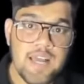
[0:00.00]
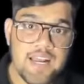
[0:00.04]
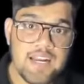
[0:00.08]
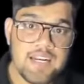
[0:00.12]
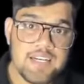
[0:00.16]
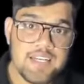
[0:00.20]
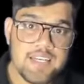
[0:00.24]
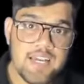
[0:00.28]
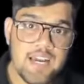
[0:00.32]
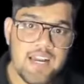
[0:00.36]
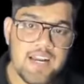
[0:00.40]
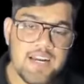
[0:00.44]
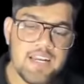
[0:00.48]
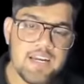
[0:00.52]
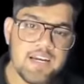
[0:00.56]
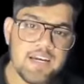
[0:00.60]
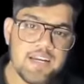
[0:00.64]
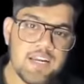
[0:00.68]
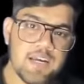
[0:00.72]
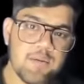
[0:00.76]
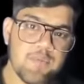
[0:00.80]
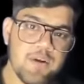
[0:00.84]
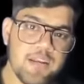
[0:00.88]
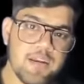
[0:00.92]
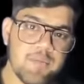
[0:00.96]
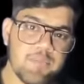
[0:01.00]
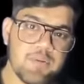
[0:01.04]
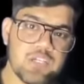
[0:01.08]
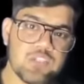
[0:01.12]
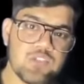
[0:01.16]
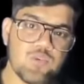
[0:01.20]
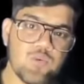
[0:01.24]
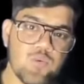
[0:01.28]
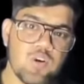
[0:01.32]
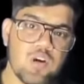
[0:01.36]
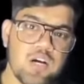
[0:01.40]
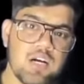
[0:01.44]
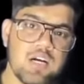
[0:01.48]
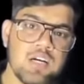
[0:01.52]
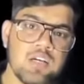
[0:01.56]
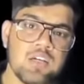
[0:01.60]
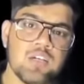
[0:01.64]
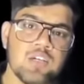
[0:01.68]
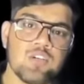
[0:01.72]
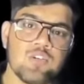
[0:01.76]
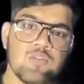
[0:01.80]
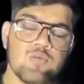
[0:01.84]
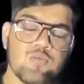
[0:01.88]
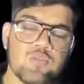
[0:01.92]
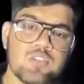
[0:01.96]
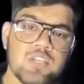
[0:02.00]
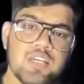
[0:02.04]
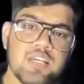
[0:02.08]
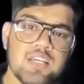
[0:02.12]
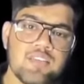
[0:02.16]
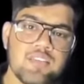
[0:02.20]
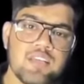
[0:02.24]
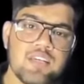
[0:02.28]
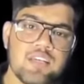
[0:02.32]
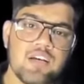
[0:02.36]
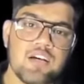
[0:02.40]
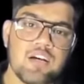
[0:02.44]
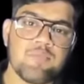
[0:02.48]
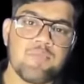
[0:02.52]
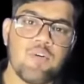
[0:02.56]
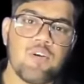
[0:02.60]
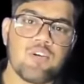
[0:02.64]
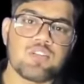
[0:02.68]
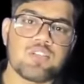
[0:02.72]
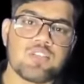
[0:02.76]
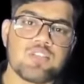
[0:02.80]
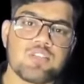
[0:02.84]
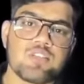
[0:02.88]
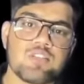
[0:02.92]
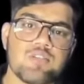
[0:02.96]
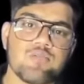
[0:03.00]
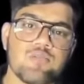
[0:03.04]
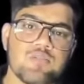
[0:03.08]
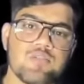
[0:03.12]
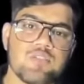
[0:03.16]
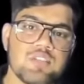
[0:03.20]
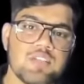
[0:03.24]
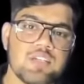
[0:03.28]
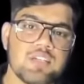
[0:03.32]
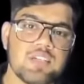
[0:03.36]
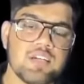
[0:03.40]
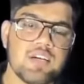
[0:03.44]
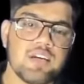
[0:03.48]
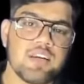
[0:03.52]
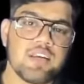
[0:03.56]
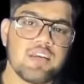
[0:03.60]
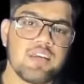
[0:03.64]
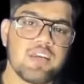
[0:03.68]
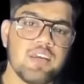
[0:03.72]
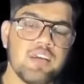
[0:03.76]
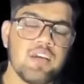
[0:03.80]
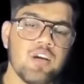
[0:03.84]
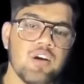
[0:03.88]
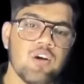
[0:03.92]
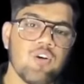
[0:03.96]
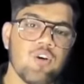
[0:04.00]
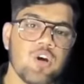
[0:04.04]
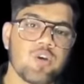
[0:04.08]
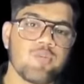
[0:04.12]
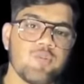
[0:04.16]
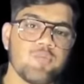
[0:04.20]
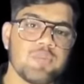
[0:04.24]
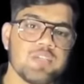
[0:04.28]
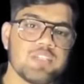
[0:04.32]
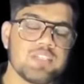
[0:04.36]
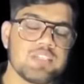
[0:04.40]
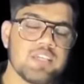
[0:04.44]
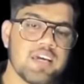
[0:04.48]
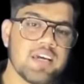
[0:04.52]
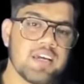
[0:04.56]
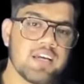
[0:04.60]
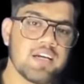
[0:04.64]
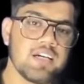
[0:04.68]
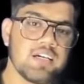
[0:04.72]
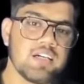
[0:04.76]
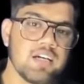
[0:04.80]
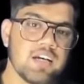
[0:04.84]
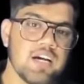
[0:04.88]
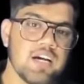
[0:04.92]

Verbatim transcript: एल्डिहाइड अगर हमारे पास होगा उसके अंदर हम ऑक्सीजन को इंसर्ट करेंगे और वो बन जाएगा